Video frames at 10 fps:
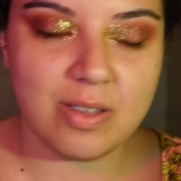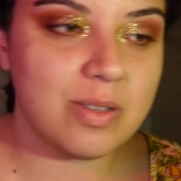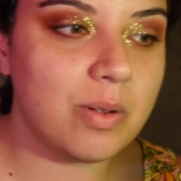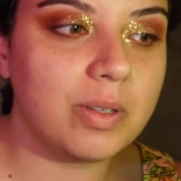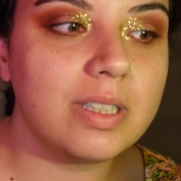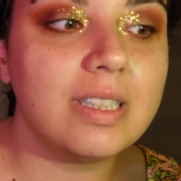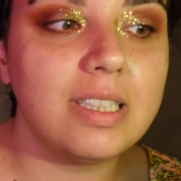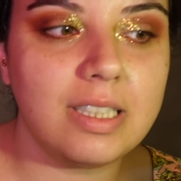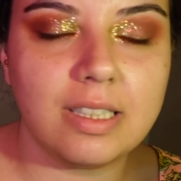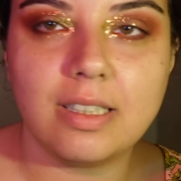Sonra
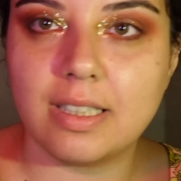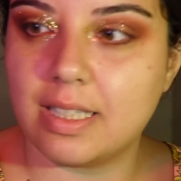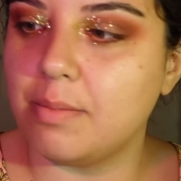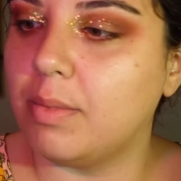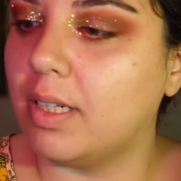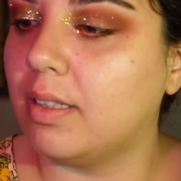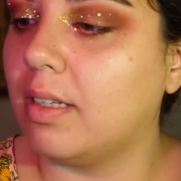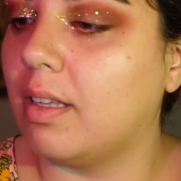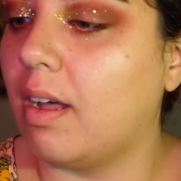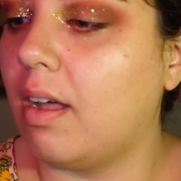dış
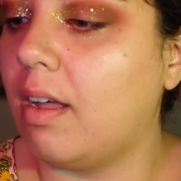kısımlarına da